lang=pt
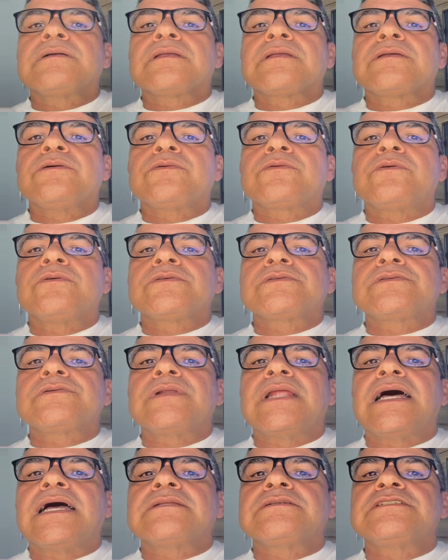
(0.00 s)
o,
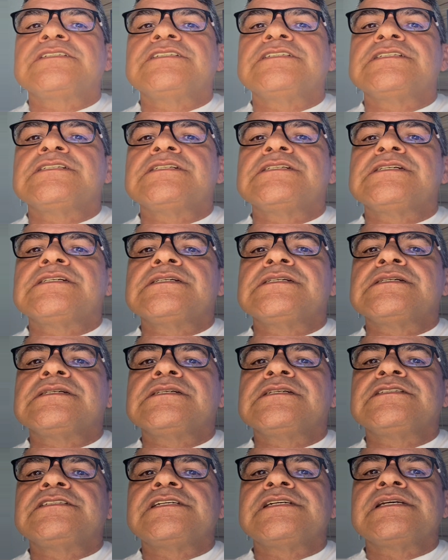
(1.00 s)
consulado
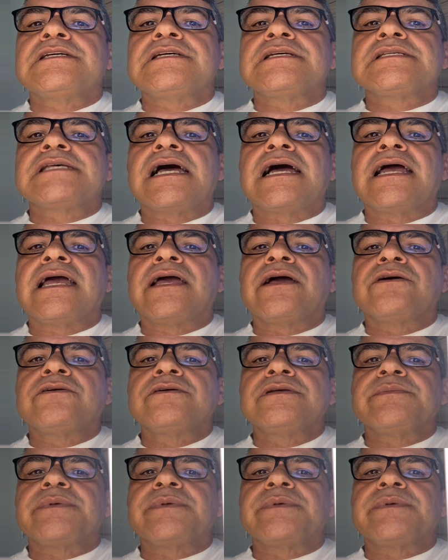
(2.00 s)
de, de Israel em